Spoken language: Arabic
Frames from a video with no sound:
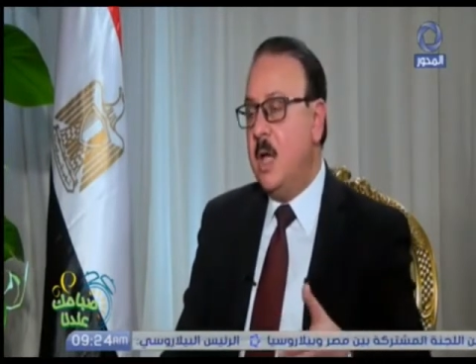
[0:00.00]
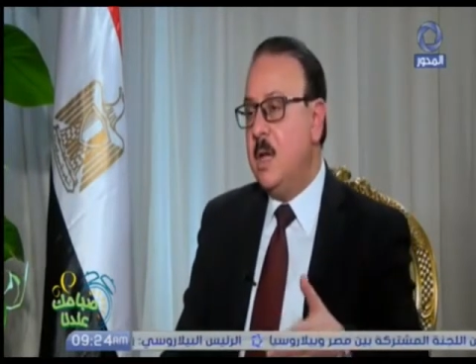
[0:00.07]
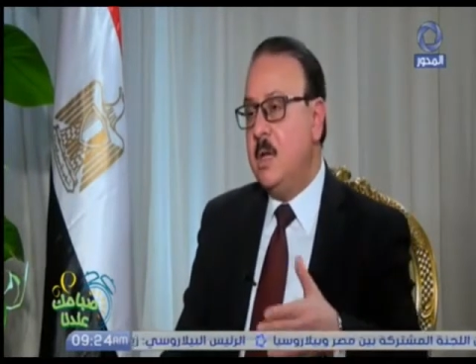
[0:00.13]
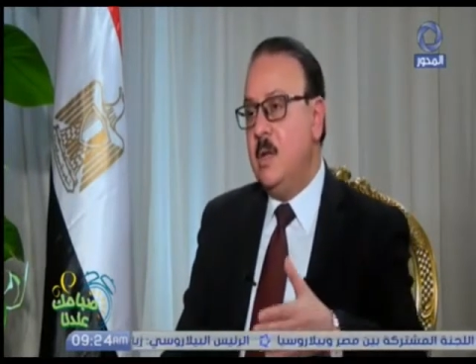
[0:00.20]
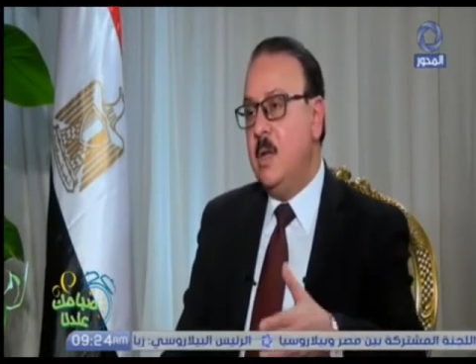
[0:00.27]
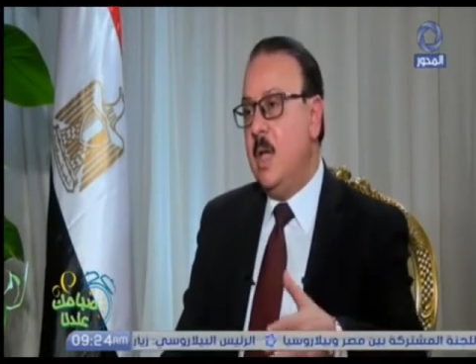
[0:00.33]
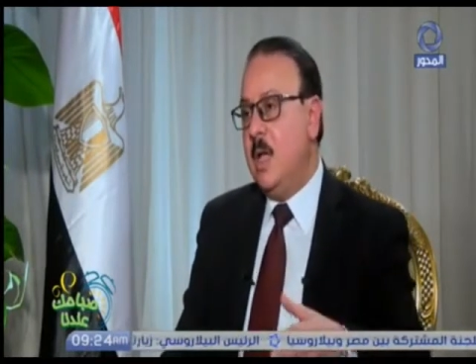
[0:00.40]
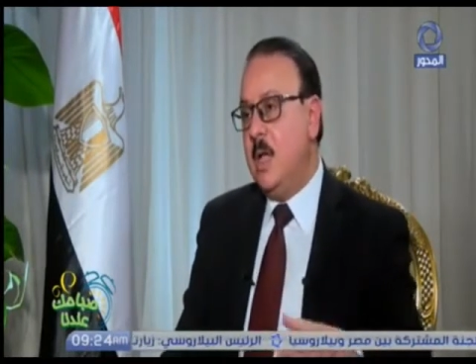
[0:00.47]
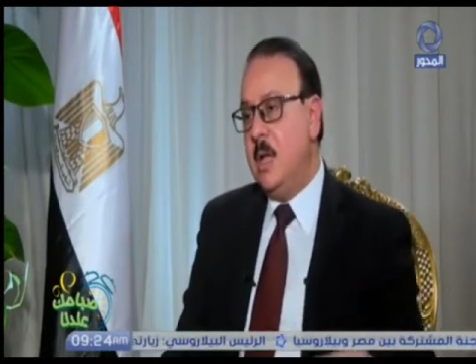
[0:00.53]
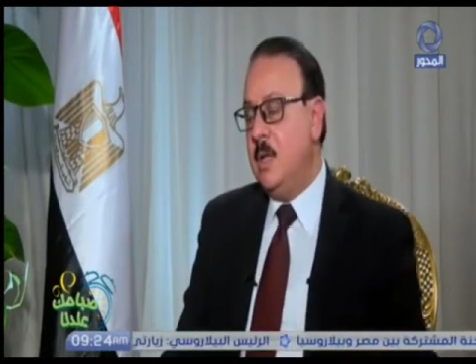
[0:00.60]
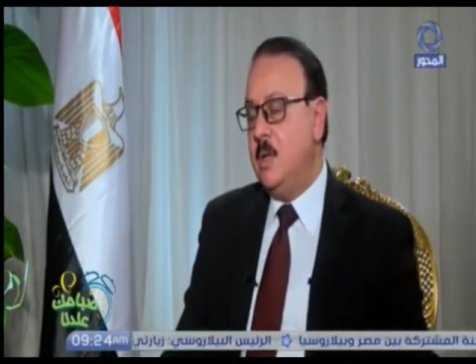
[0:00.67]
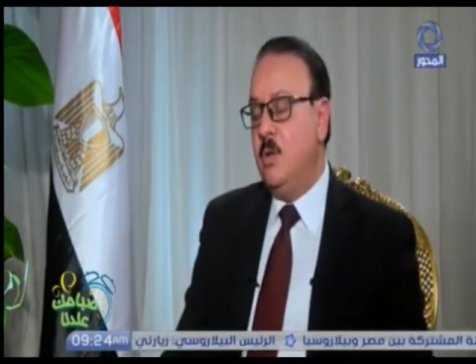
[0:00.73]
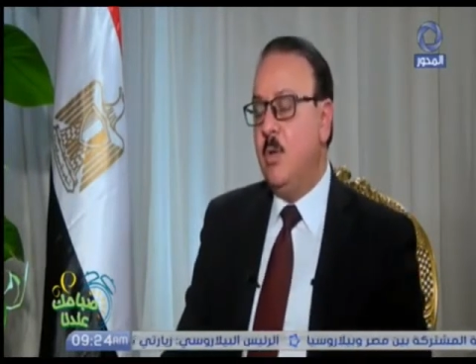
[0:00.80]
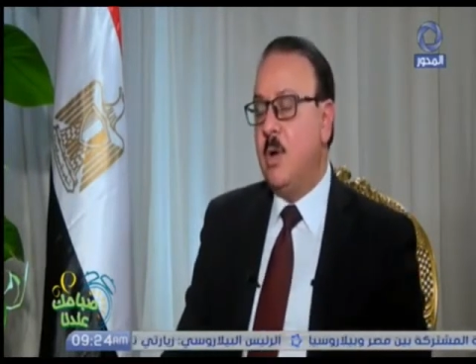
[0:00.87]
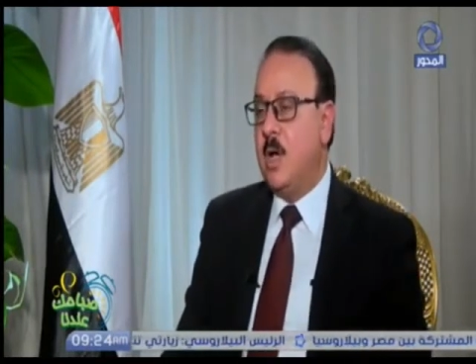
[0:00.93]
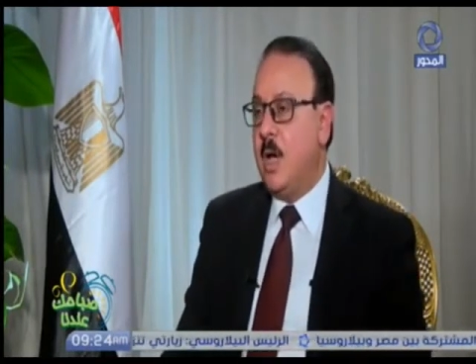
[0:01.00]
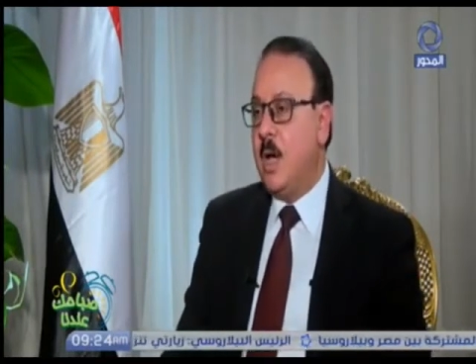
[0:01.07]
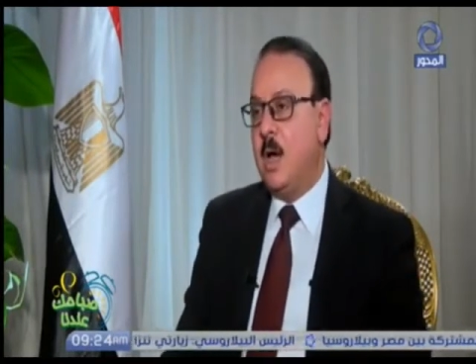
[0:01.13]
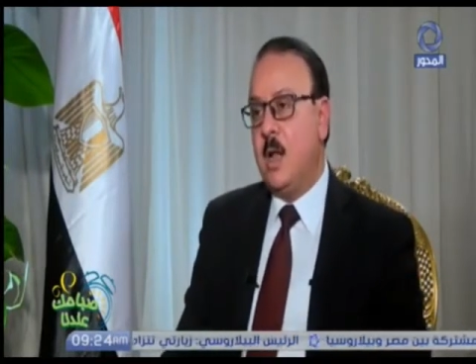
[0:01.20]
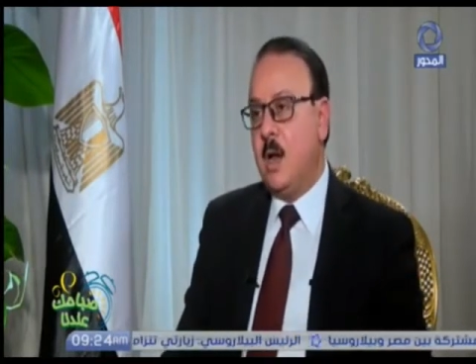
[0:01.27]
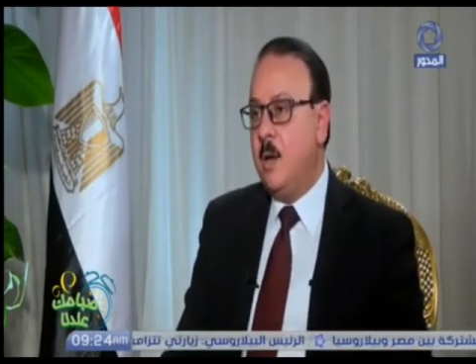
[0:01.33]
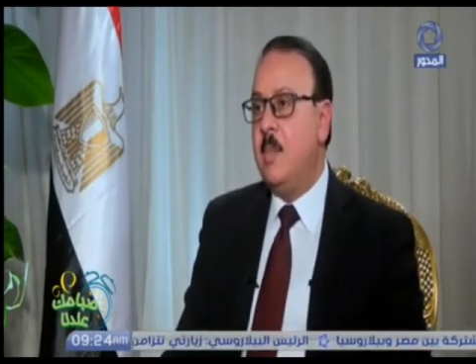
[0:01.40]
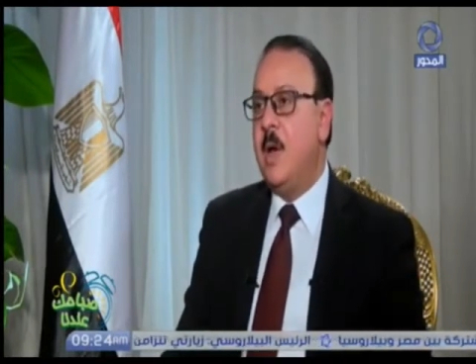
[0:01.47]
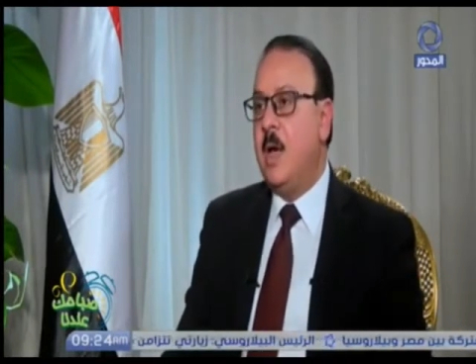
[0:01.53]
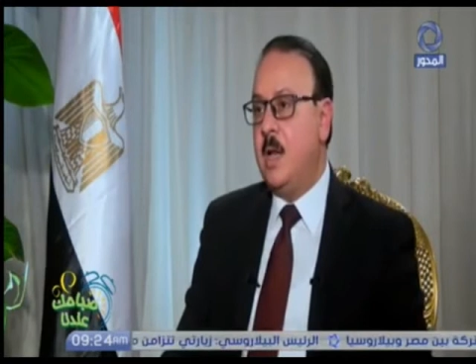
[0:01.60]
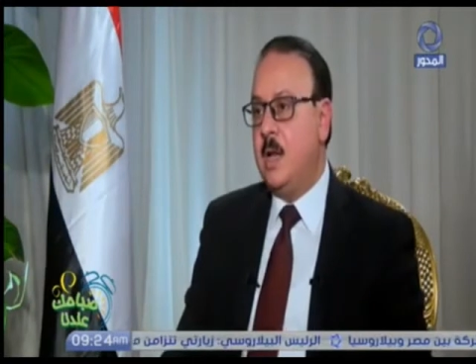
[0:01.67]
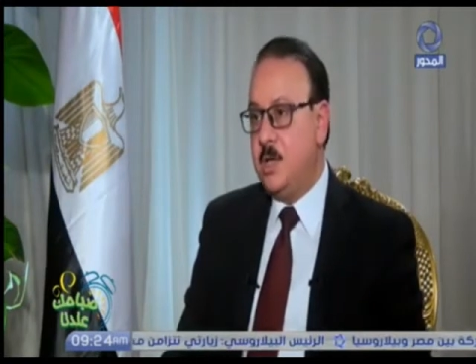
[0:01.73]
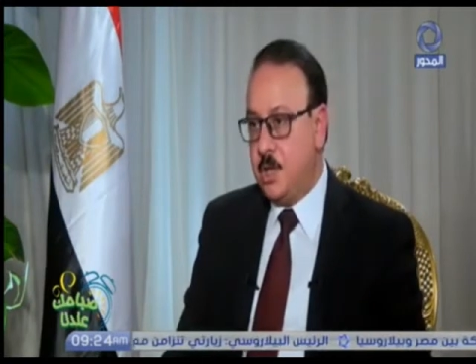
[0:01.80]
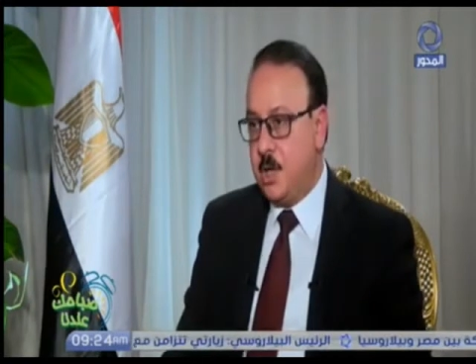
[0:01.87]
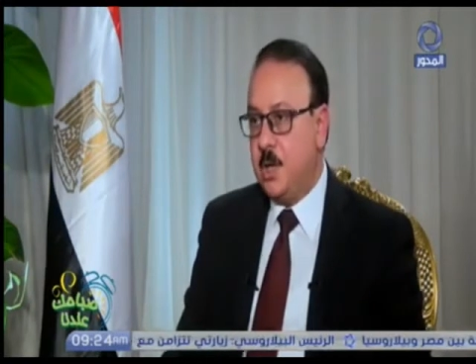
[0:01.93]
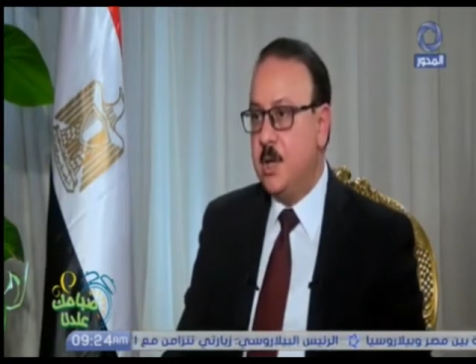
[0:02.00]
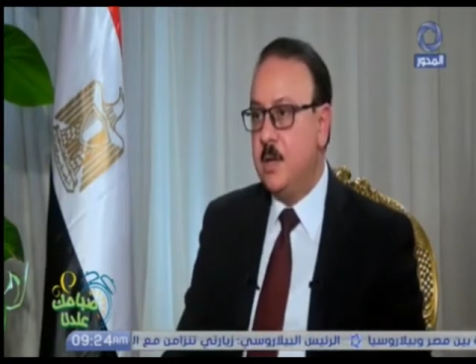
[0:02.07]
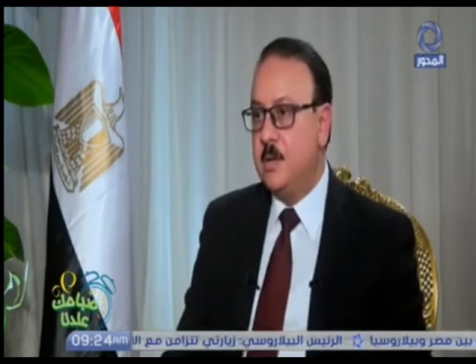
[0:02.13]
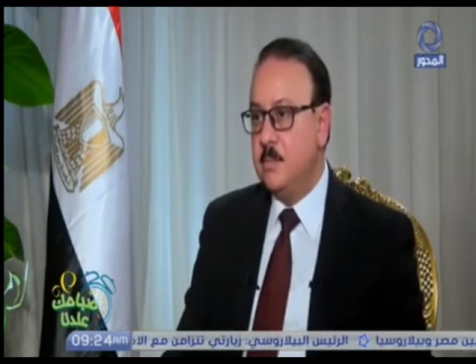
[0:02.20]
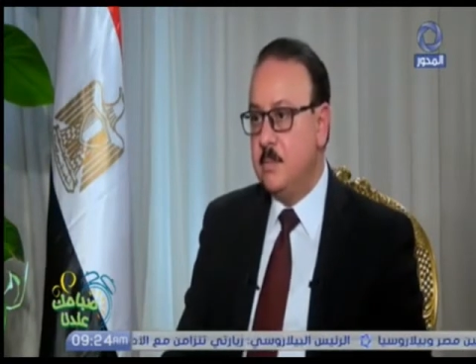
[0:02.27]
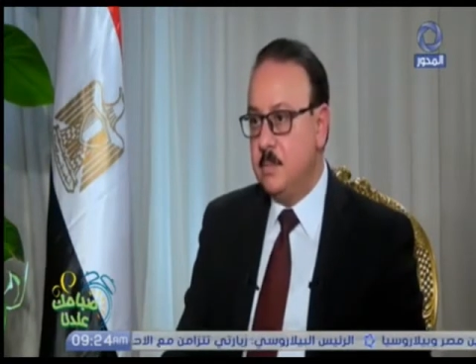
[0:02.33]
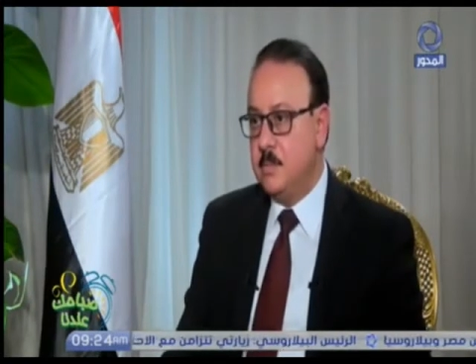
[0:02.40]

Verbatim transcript: أن يوقع غرامة على الشركة